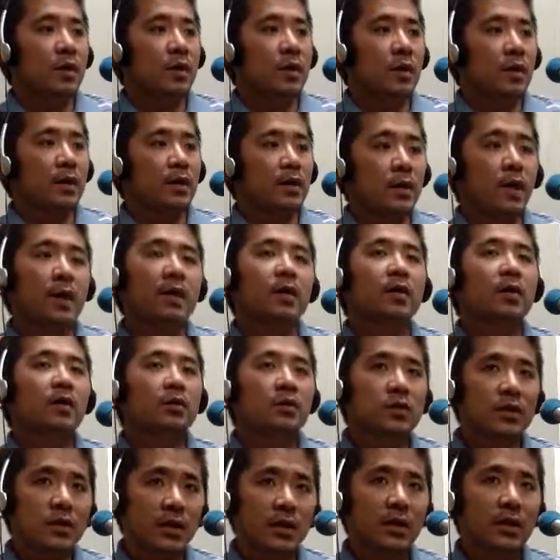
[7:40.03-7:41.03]
えー体
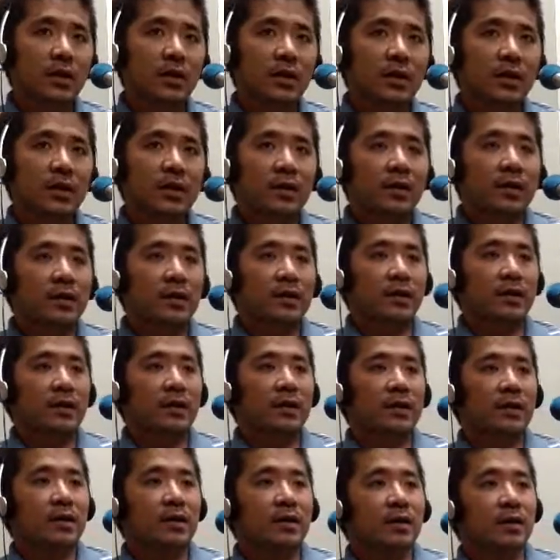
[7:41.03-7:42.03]
験をして、うん
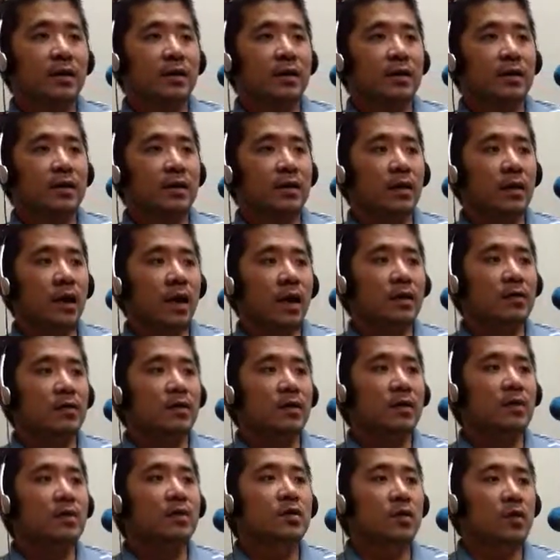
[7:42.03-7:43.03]
えー
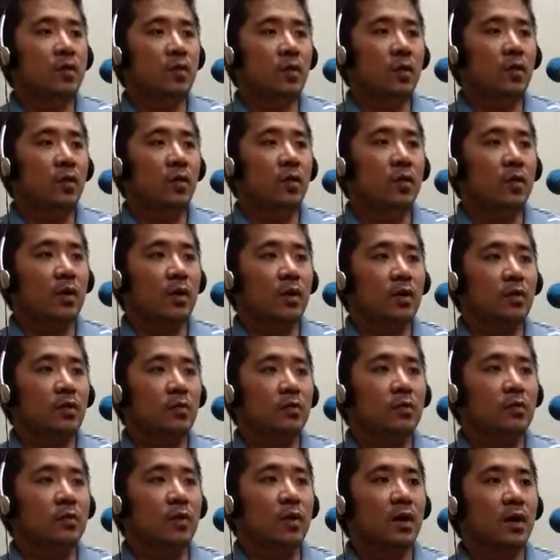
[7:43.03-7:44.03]
安全意識を、えー
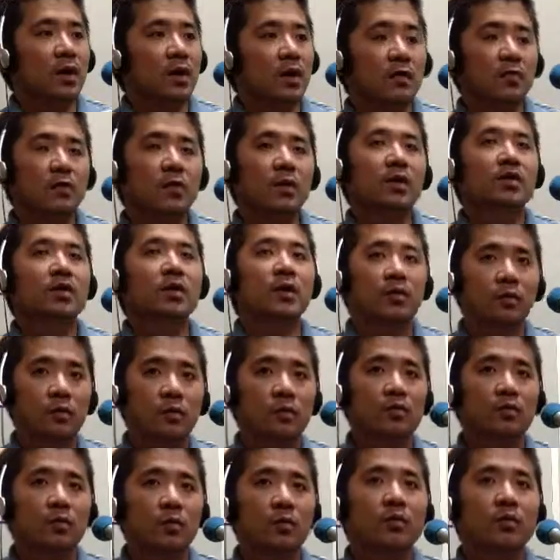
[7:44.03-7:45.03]
自分の中で植え付けるというと